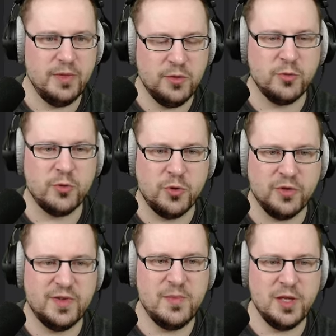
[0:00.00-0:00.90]
Donc euh,
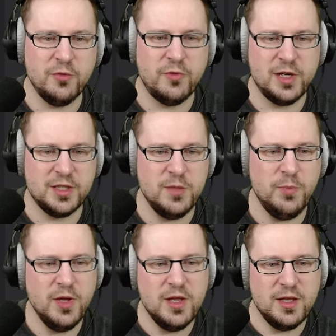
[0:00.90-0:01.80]
c'est bien de voir l'équipe
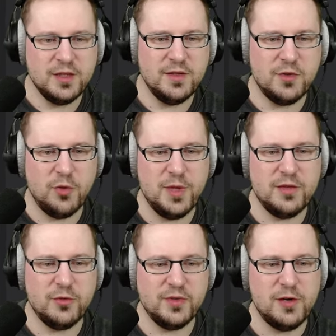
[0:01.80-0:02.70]
qui se remet
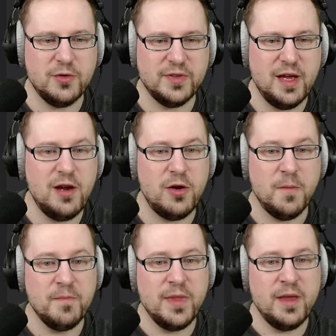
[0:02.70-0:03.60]
sur sa lancée.
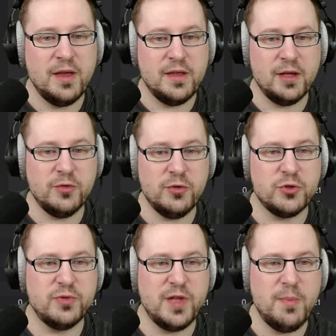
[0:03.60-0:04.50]
Alors, il y a un truc que
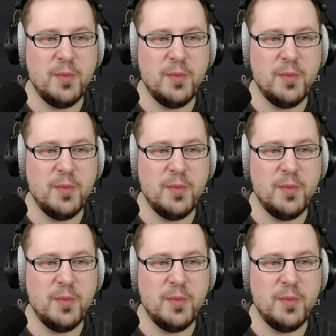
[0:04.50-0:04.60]
je vous avais pas